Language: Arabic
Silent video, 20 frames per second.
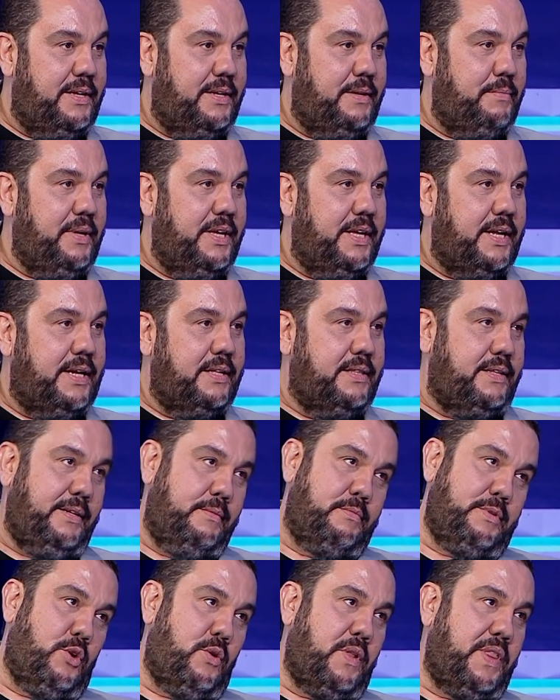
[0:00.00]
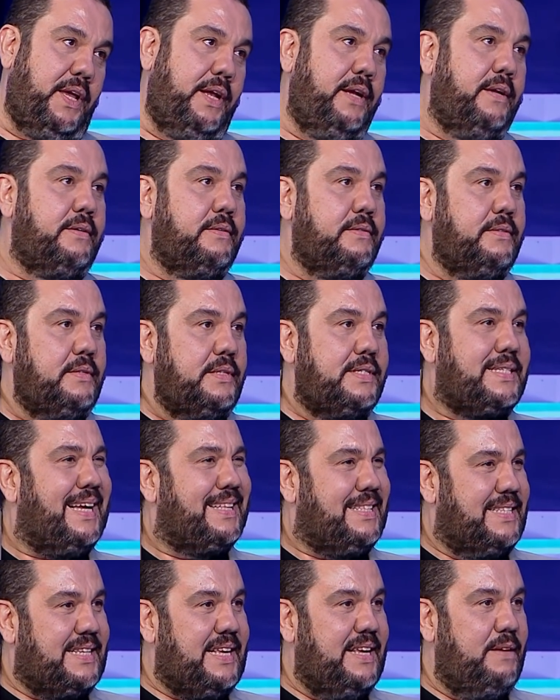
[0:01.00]
بارادتي واضحين
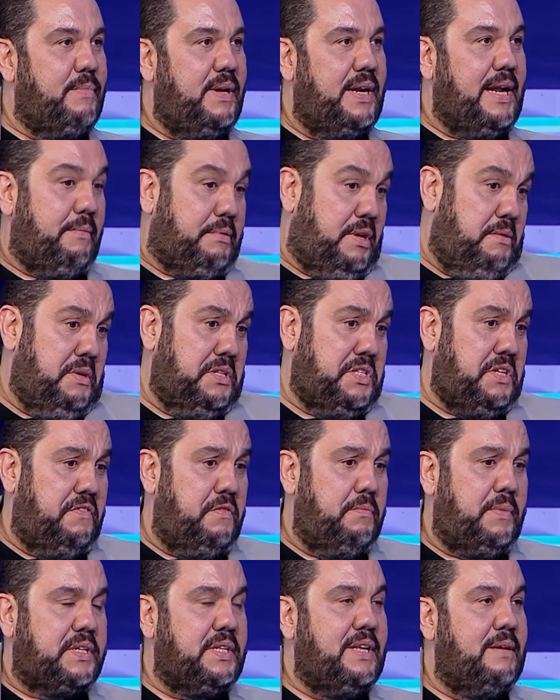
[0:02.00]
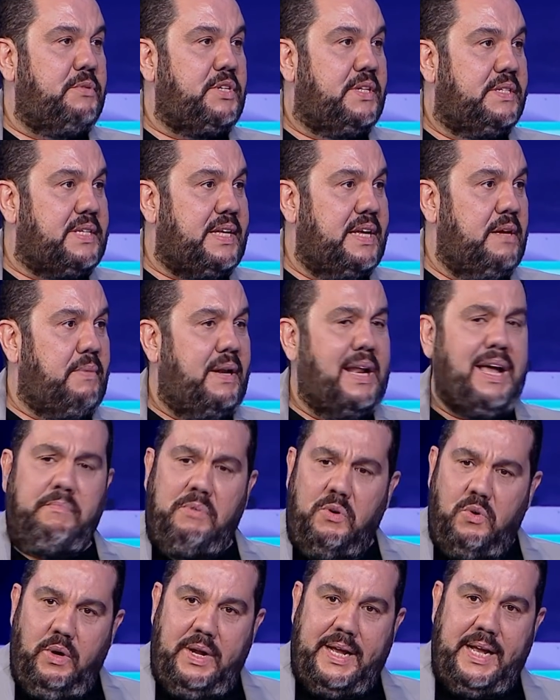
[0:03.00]
ساعات نسيب اللعب كما انت في برنامجك نسيب اللعب
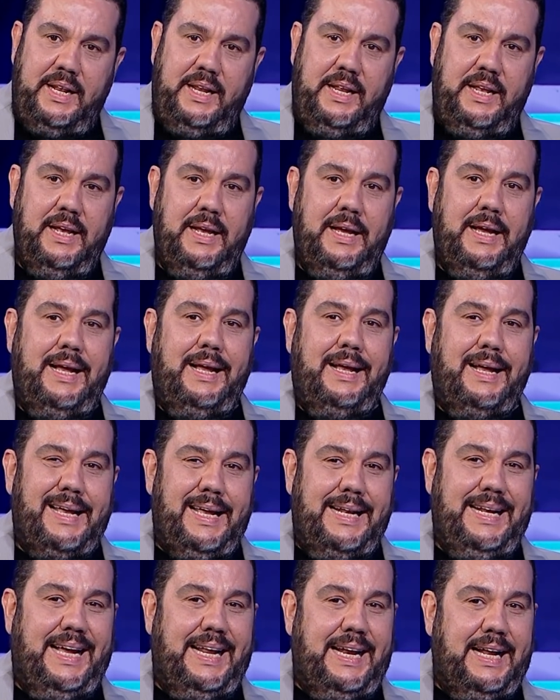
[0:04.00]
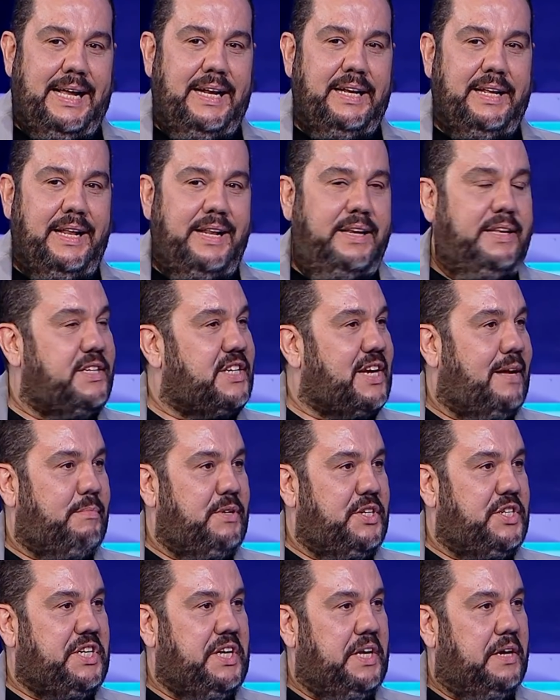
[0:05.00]
نقول خلي خلي على الاقل خلي شعبي
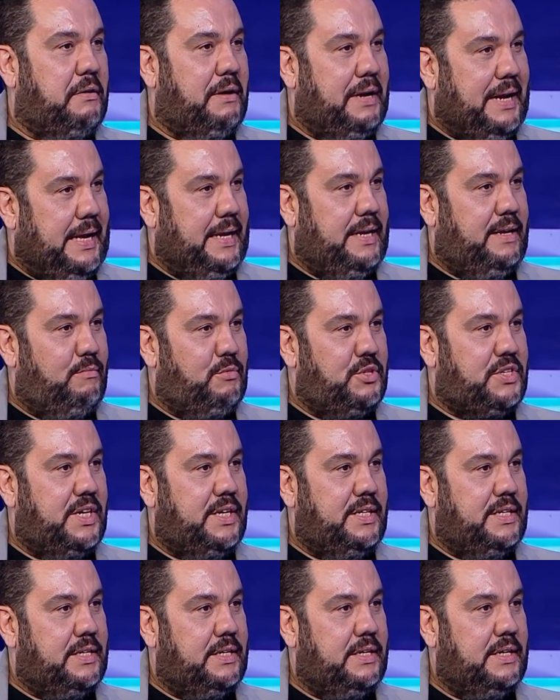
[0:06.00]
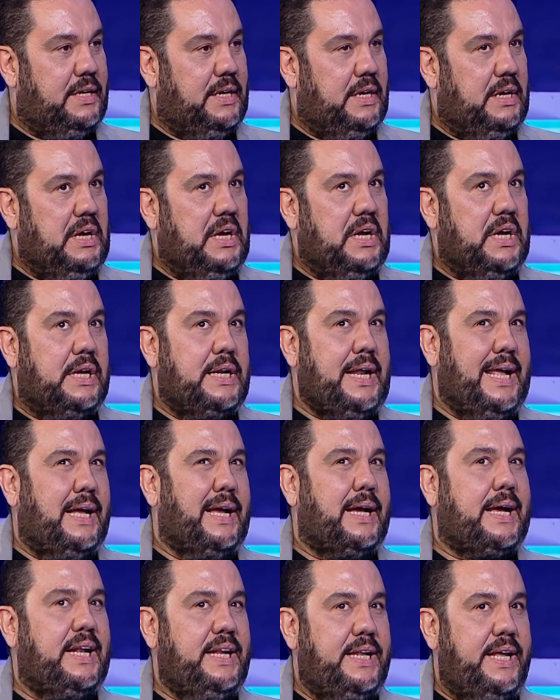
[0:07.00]
الشيخ ولا خلي المشاهد خلي ياكلوا بعضهم لا
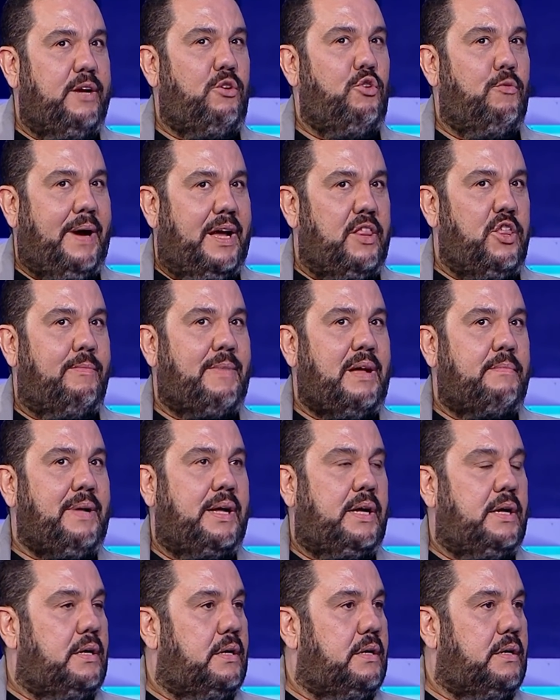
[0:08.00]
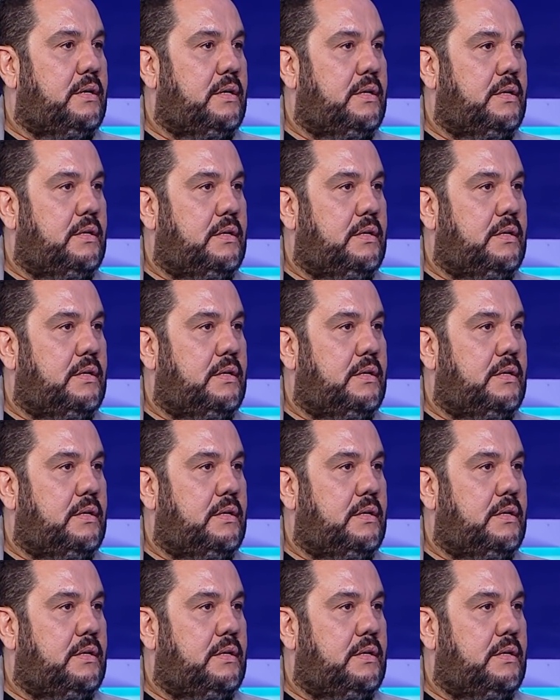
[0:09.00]
خلي ياكلوا بعضهم عندنا جمعتين ما